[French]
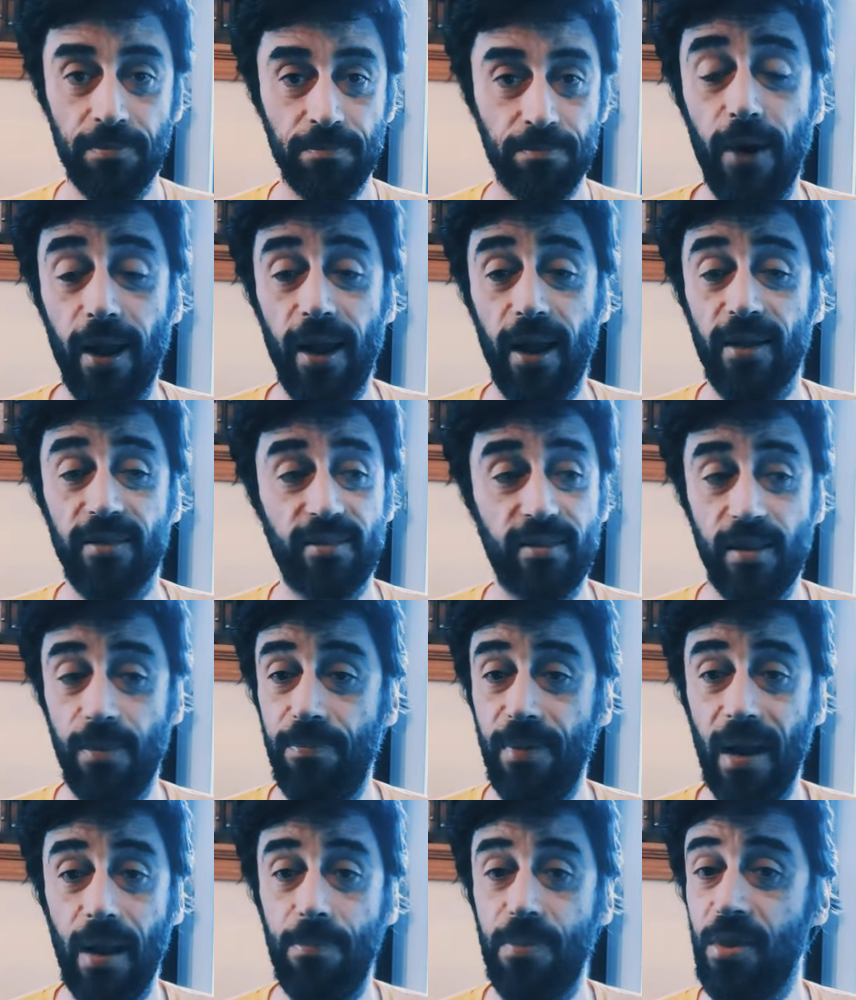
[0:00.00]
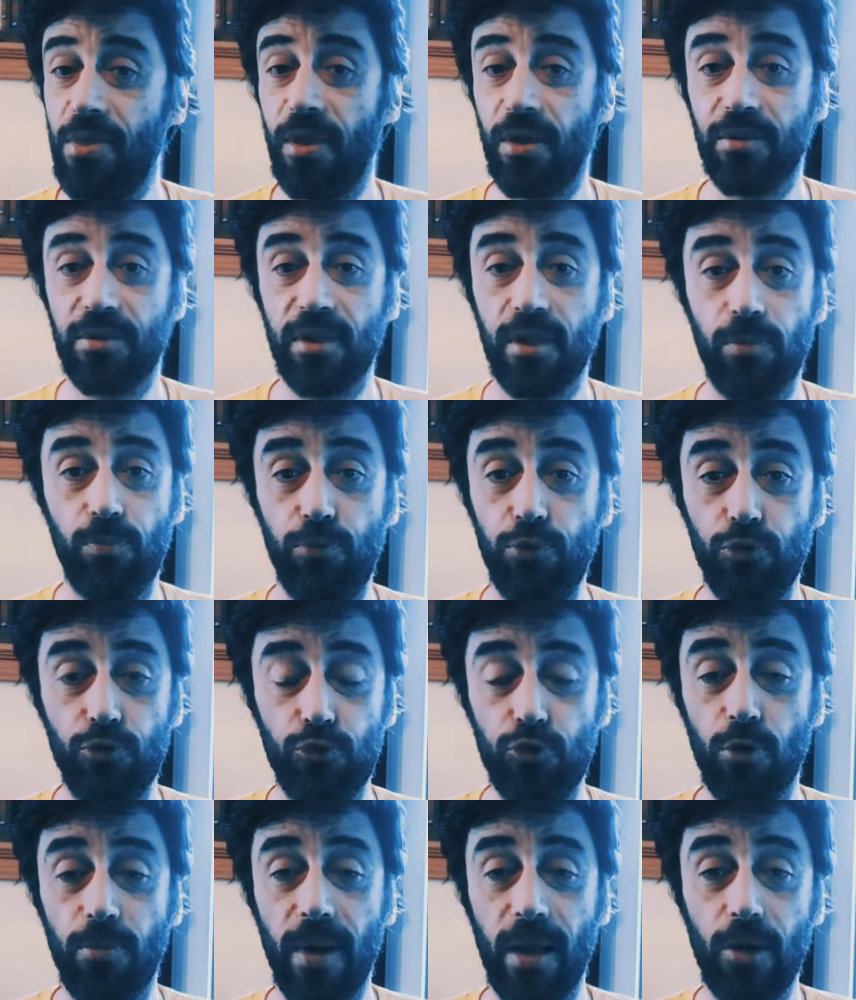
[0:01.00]
Voilà, c'est pas la peine d'en dire
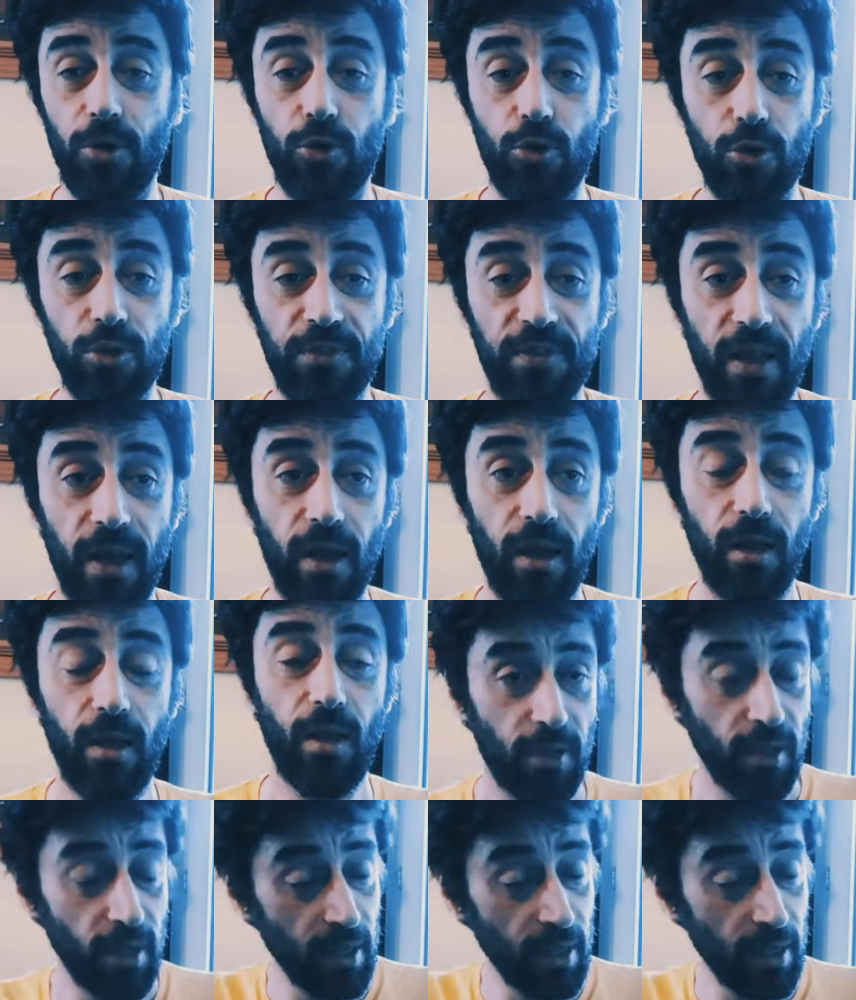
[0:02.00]
plus de mal que ça.